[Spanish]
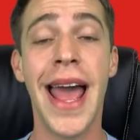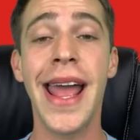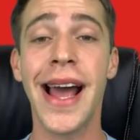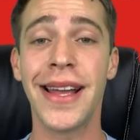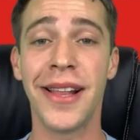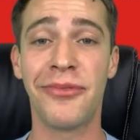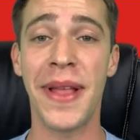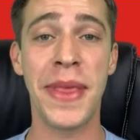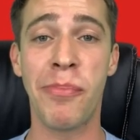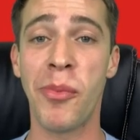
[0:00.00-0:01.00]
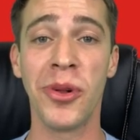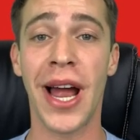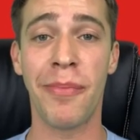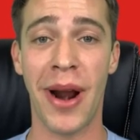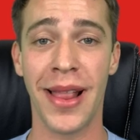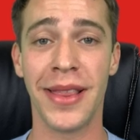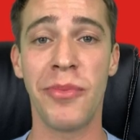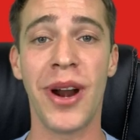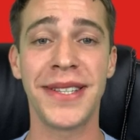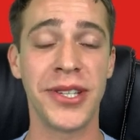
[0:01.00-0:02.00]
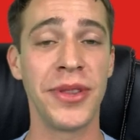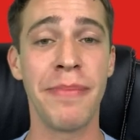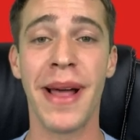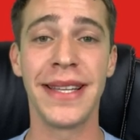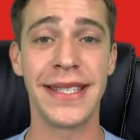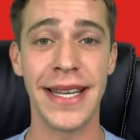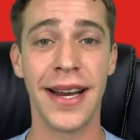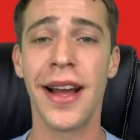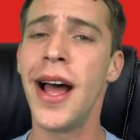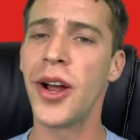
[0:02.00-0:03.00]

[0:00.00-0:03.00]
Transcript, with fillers: ella y el Frente Popular para la Liberación de Palestina